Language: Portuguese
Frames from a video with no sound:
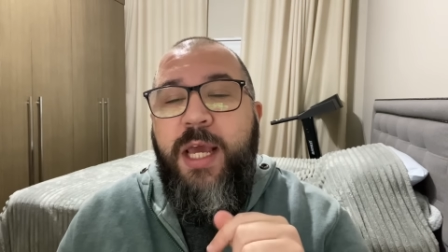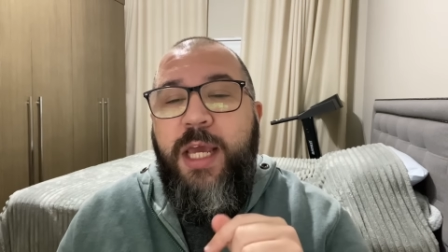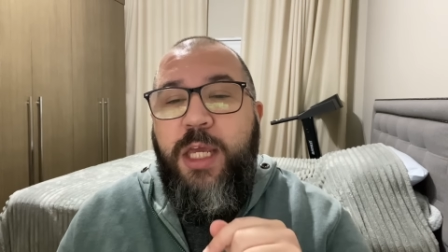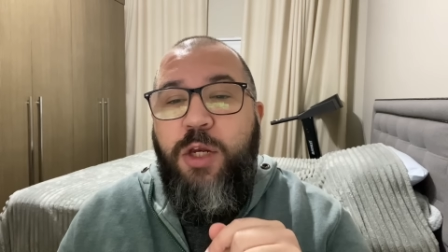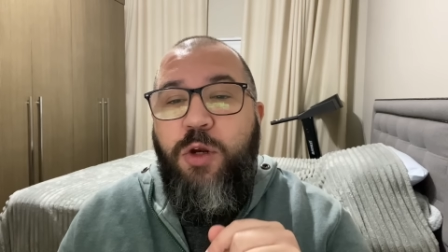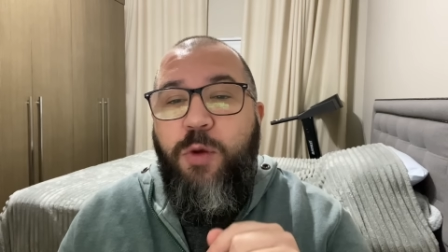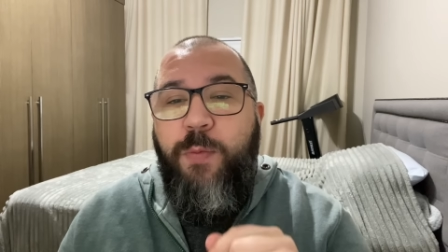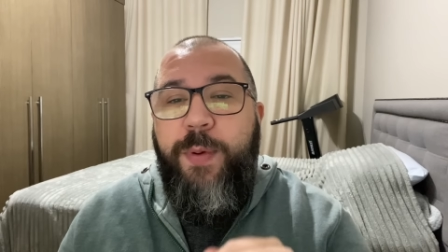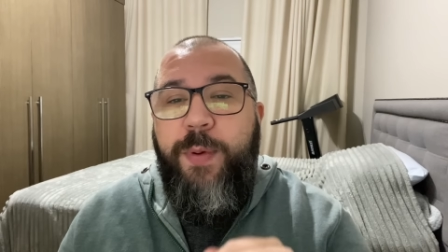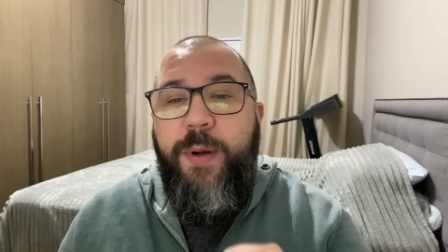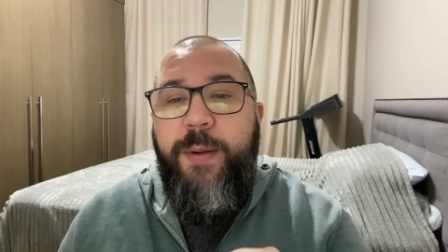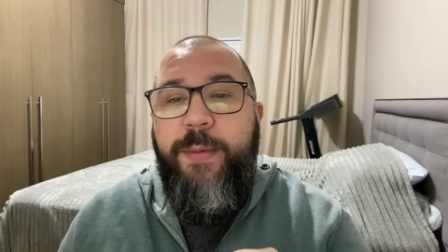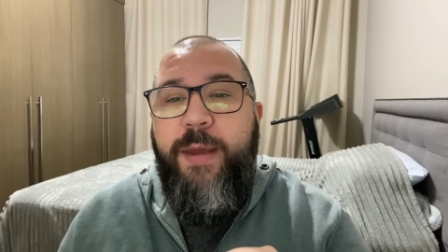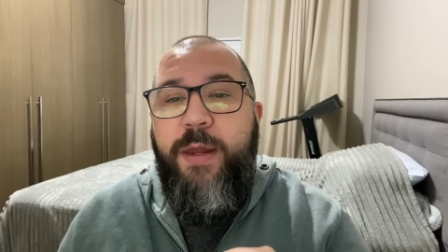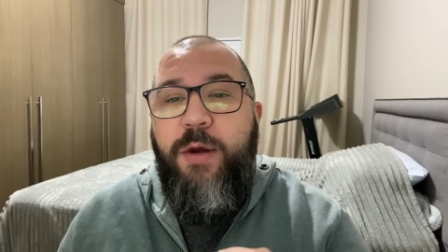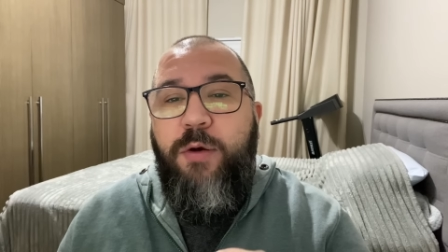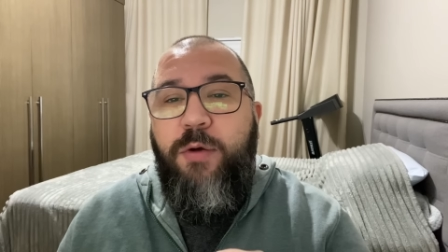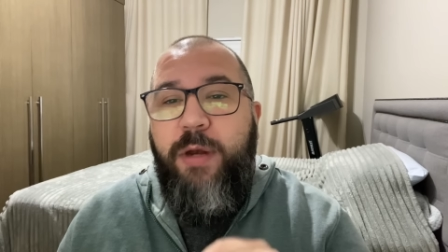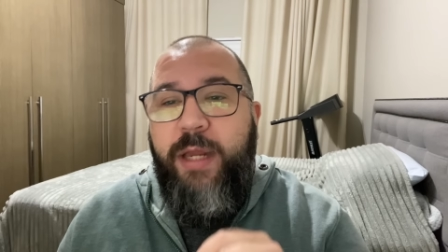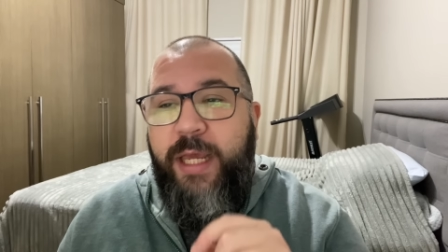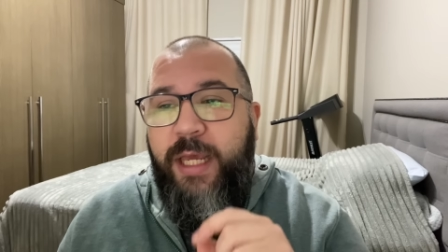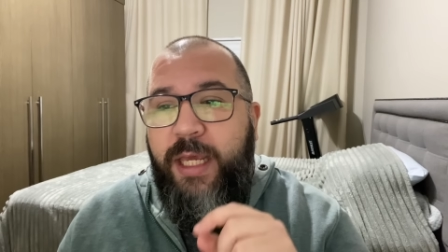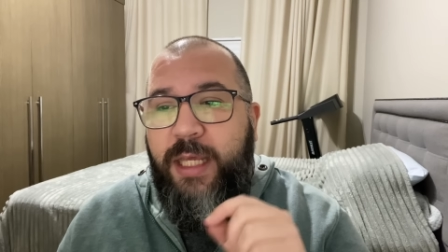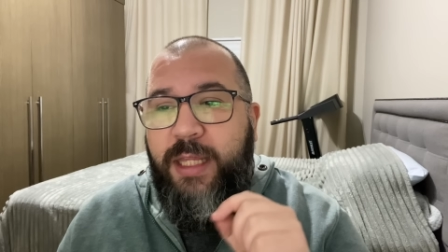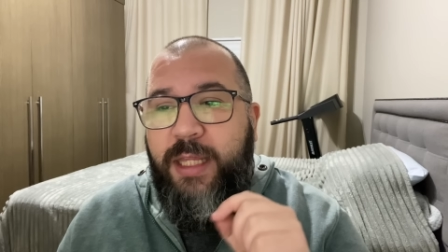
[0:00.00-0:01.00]
e no primeiro
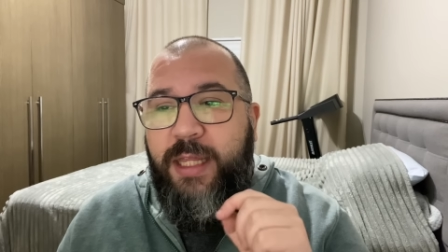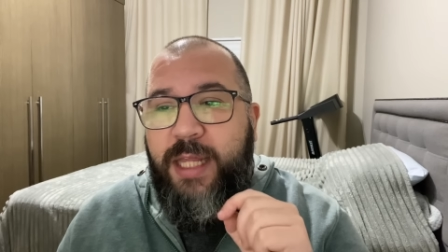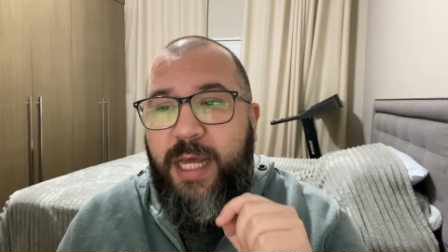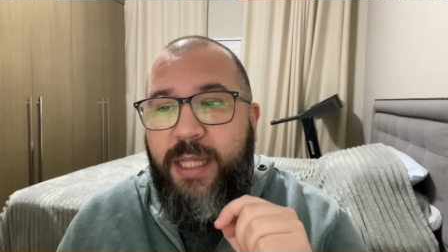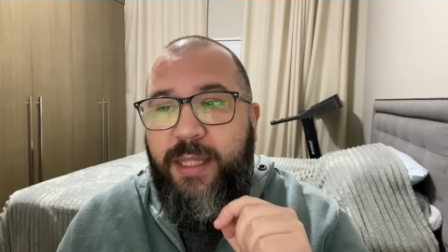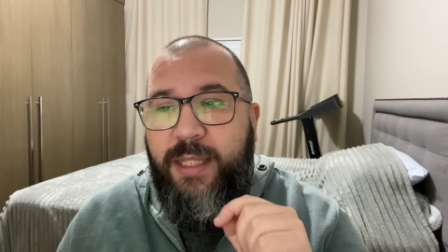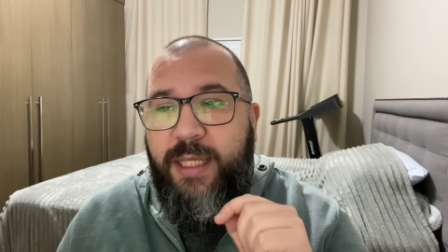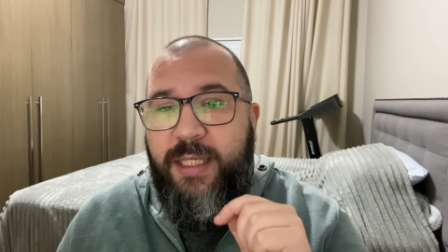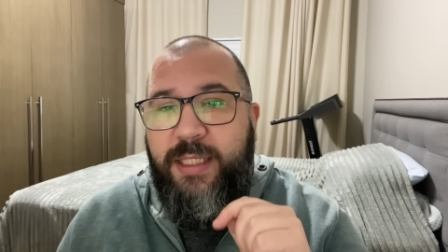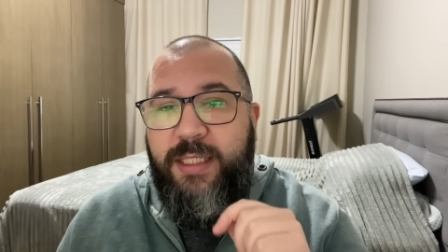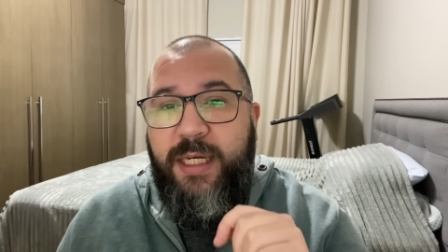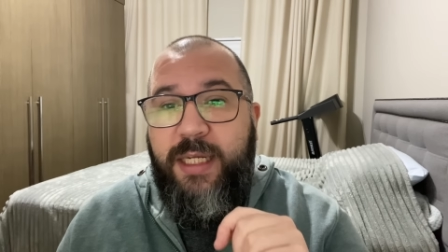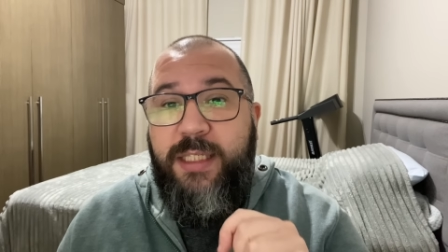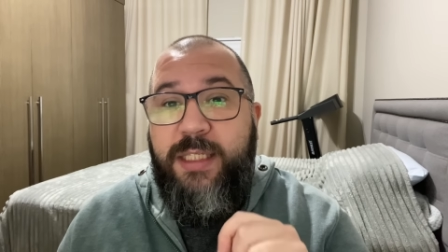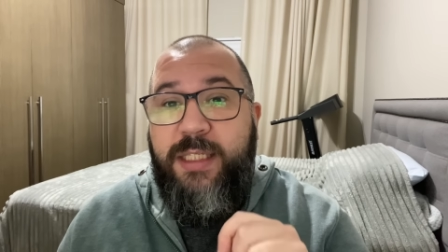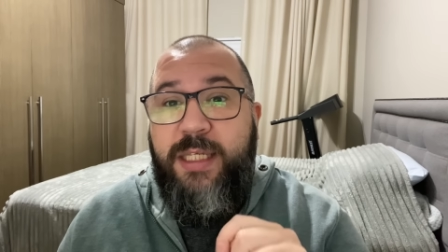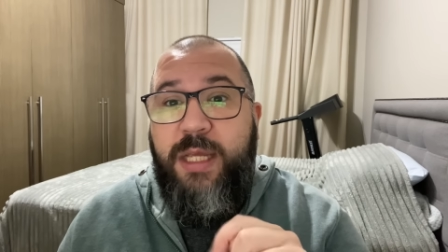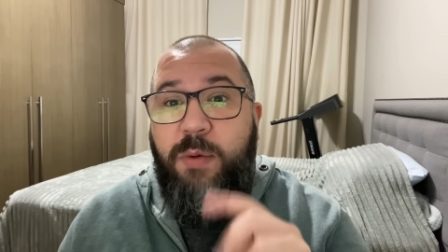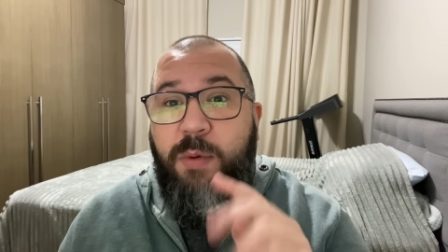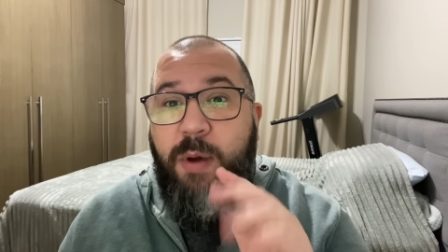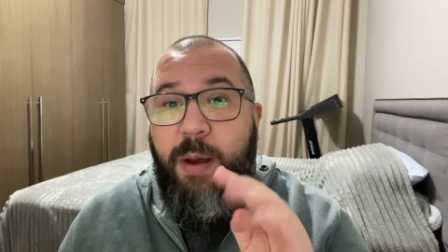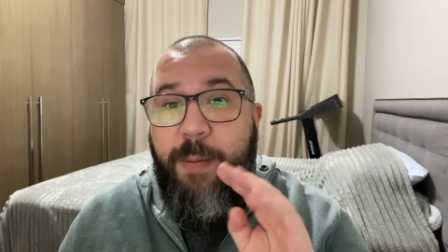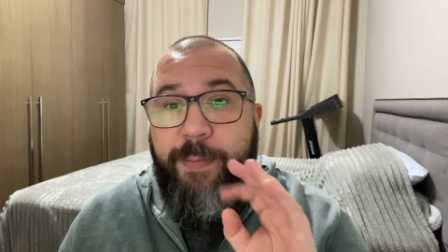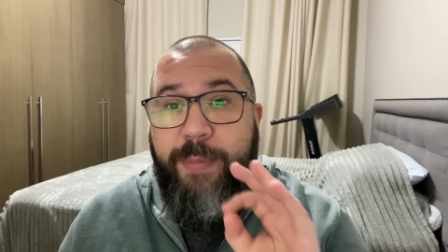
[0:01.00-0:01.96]
link da descrição,